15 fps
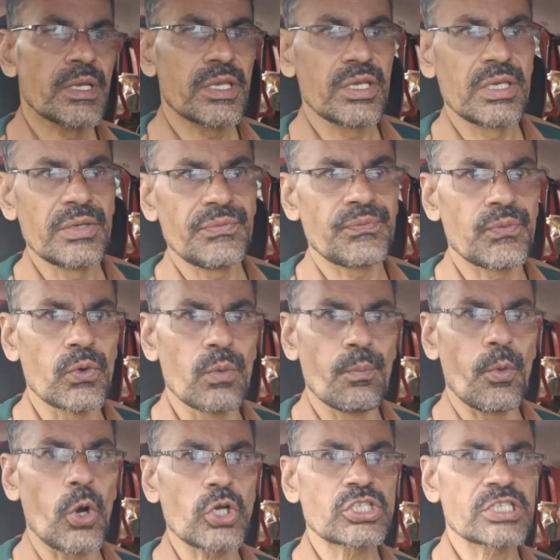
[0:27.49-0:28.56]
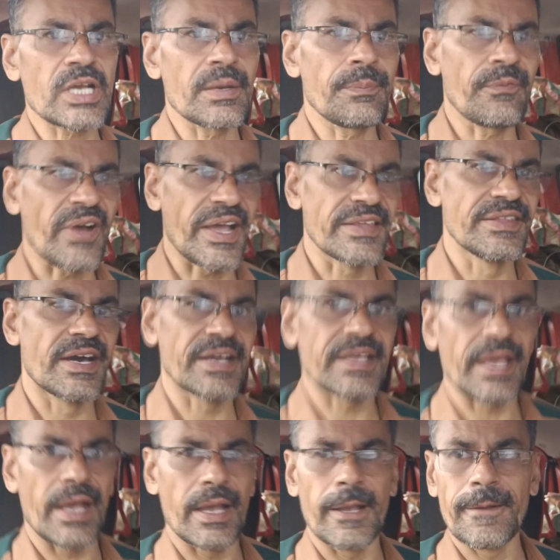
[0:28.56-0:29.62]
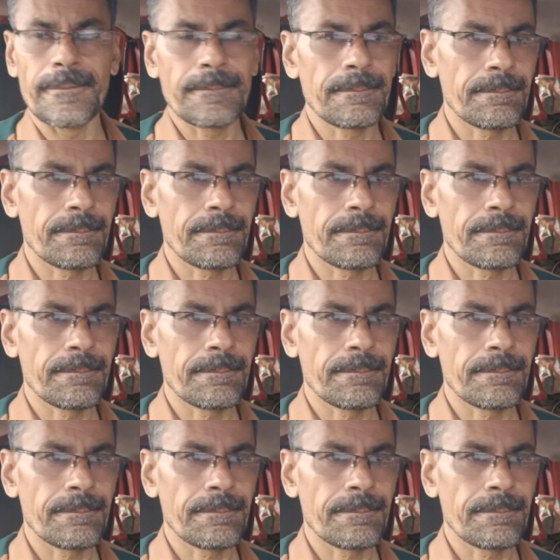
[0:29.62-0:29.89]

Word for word: कि फोम बॉक्स का फ़ायदा क्या है